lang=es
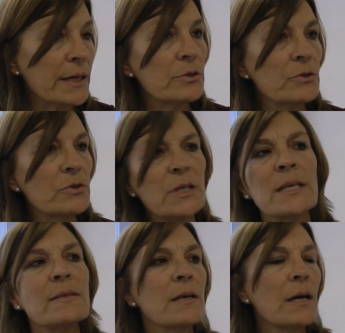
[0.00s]

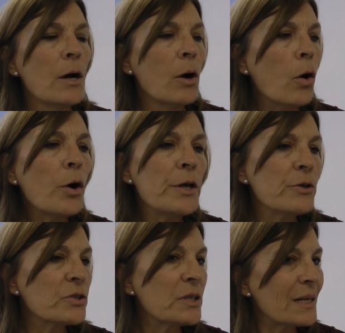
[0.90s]
Entonces, hoy
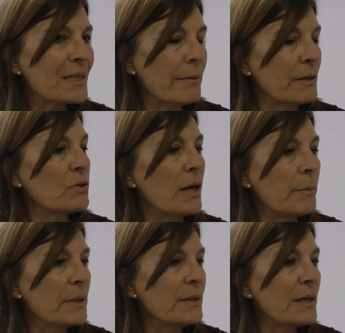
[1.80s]
no se trataba solamente